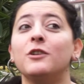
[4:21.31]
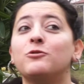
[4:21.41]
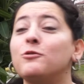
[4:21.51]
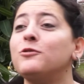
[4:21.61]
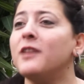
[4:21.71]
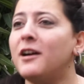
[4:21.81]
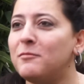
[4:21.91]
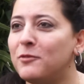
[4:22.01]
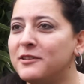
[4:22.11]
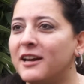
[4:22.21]
Çok daha
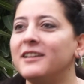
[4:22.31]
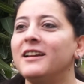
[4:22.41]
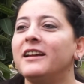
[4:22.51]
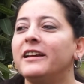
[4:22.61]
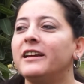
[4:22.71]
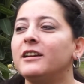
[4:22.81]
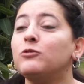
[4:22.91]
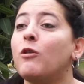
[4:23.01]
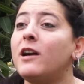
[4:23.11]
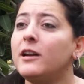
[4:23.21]
modern, e,
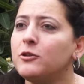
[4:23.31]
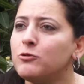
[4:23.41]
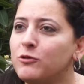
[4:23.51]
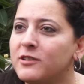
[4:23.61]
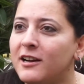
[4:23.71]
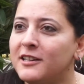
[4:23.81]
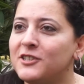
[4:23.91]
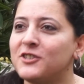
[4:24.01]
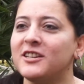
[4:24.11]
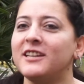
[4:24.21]
doğayla çok daha iç içe,